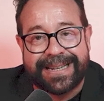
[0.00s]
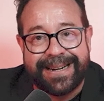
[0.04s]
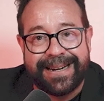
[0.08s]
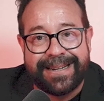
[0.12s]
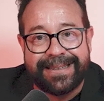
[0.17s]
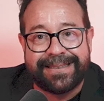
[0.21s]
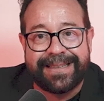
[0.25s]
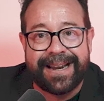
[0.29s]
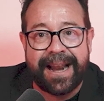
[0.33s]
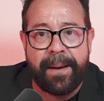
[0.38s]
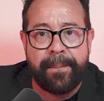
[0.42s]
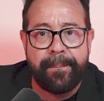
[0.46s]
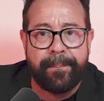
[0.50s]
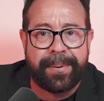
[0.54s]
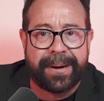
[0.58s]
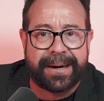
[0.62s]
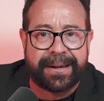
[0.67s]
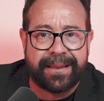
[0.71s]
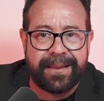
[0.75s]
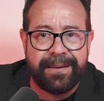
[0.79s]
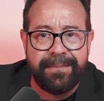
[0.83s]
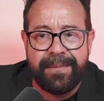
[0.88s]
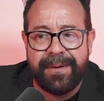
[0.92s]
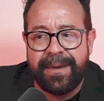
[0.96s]
en el tren,
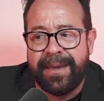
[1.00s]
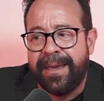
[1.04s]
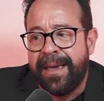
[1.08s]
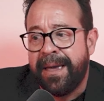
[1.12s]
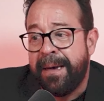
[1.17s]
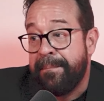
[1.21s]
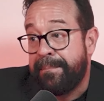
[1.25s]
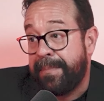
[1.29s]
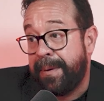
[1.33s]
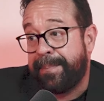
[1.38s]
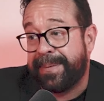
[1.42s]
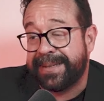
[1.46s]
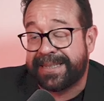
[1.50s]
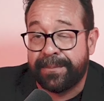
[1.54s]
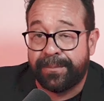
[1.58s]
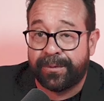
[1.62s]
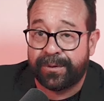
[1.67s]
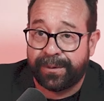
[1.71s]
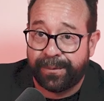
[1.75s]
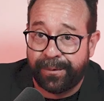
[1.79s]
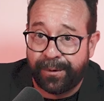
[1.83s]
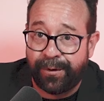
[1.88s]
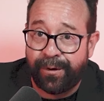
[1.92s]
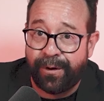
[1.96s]
perdí mi, mi
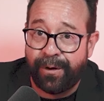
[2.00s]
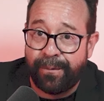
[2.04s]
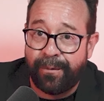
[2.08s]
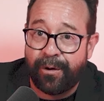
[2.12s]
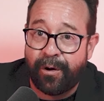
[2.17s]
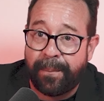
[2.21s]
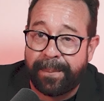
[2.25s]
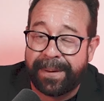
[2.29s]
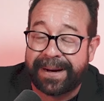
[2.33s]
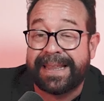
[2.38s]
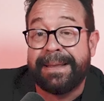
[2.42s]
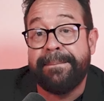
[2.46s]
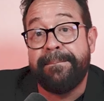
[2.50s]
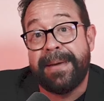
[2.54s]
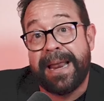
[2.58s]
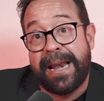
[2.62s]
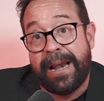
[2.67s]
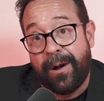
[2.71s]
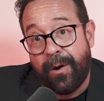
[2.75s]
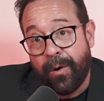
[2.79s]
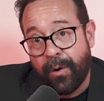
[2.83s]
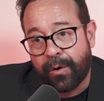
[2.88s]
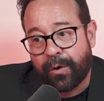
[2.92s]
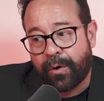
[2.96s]
pasaporte, bueno, no me lo perdí, me
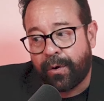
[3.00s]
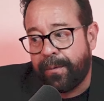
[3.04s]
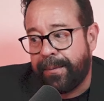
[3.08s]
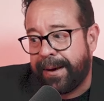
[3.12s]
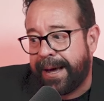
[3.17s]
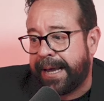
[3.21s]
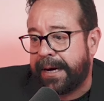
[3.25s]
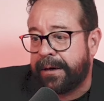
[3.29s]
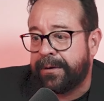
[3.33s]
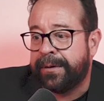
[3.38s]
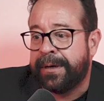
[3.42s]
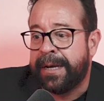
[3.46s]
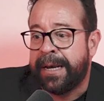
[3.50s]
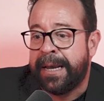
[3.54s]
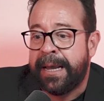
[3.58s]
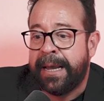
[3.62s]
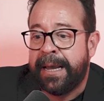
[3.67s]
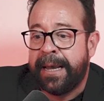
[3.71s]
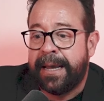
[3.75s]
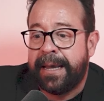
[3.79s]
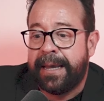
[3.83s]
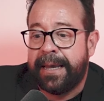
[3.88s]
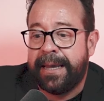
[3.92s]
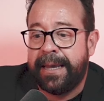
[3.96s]
lo robaron.
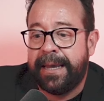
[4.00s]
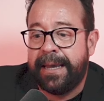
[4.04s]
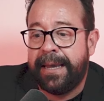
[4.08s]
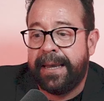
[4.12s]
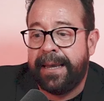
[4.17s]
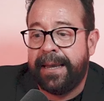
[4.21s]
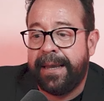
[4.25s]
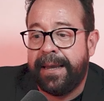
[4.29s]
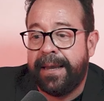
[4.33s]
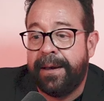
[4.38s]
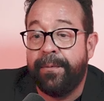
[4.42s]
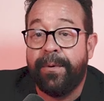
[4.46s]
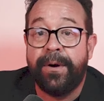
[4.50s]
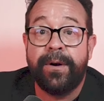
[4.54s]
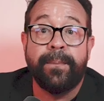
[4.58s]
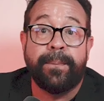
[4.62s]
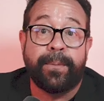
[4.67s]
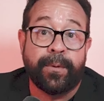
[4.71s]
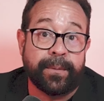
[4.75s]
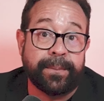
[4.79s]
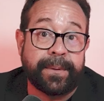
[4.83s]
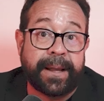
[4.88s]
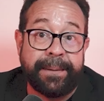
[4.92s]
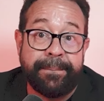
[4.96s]
Y, bueno,
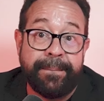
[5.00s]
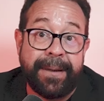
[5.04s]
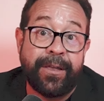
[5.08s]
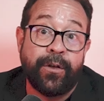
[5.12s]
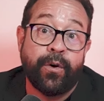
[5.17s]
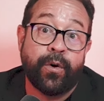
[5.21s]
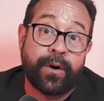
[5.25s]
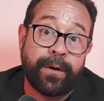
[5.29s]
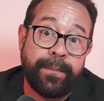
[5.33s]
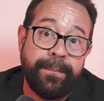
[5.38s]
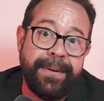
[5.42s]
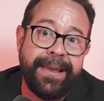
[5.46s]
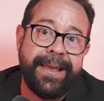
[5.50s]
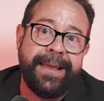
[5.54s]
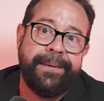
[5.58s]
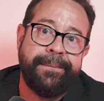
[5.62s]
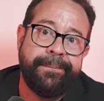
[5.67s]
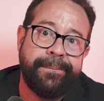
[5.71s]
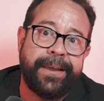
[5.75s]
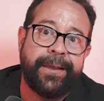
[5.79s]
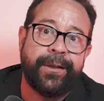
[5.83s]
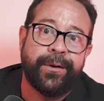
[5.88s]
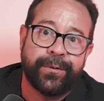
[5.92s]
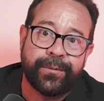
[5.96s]
porque me dormí
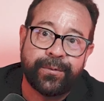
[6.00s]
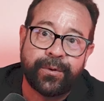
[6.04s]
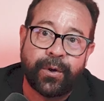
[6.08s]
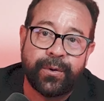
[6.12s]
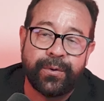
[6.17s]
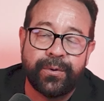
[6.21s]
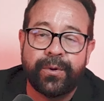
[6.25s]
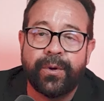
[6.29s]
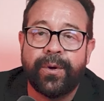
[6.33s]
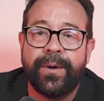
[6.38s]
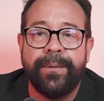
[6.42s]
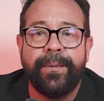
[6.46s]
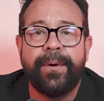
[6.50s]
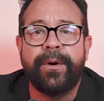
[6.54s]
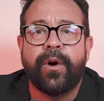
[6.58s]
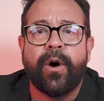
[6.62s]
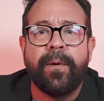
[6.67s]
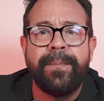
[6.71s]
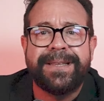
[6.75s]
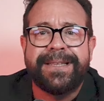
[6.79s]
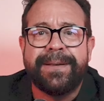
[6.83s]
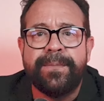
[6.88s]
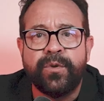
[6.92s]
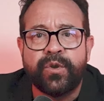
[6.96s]
medio tonto y bueno,
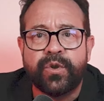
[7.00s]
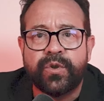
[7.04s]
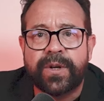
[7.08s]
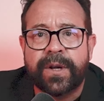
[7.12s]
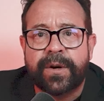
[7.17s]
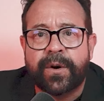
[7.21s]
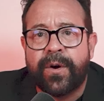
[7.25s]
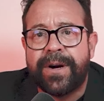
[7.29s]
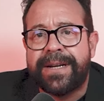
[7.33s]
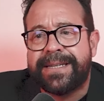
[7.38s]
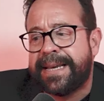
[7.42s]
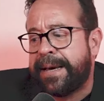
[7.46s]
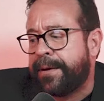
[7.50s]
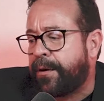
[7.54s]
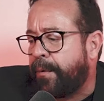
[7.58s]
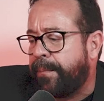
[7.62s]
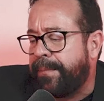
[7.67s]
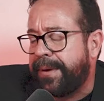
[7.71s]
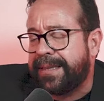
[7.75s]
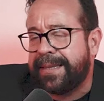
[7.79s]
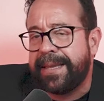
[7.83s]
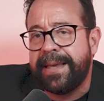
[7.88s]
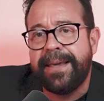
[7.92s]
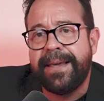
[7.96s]
cometí muchos errores y
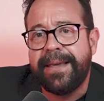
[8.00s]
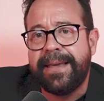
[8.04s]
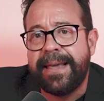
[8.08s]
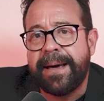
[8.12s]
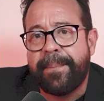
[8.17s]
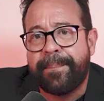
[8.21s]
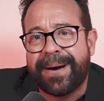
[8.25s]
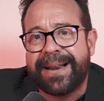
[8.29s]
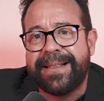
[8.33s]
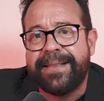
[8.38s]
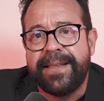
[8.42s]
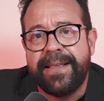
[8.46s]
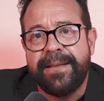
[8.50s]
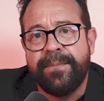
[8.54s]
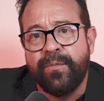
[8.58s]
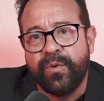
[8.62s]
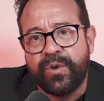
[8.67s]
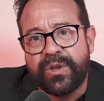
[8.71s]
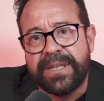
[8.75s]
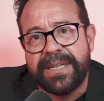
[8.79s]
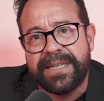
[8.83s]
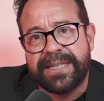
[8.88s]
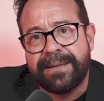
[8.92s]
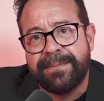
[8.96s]
cometí y aprendí
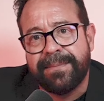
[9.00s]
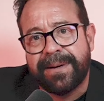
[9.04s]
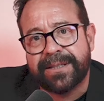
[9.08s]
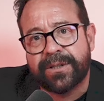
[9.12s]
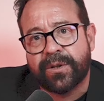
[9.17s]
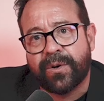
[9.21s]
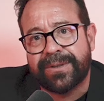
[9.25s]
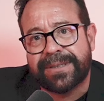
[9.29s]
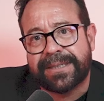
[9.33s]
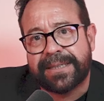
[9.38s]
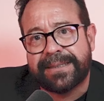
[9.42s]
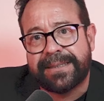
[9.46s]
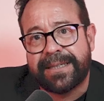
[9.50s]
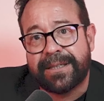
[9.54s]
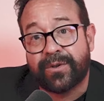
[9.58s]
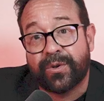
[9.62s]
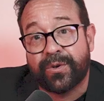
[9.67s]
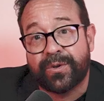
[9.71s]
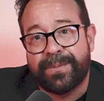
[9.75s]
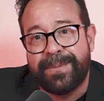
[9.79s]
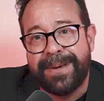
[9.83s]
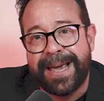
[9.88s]
muchísimas cosas de esos